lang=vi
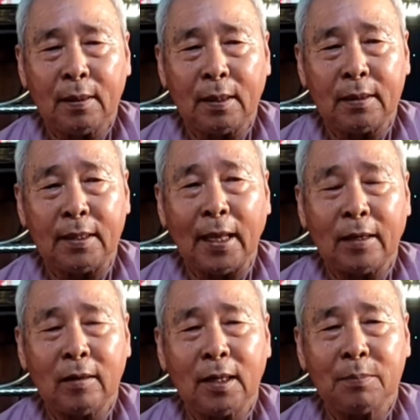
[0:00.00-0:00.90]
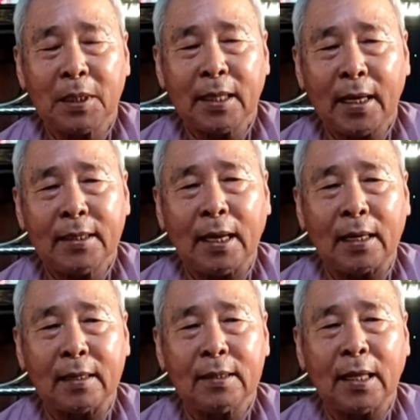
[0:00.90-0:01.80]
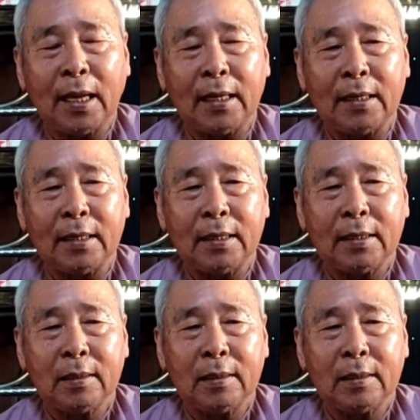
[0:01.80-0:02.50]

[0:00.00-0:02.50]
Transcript: à, vì vậy cho nên mới thấy rằng đức thầy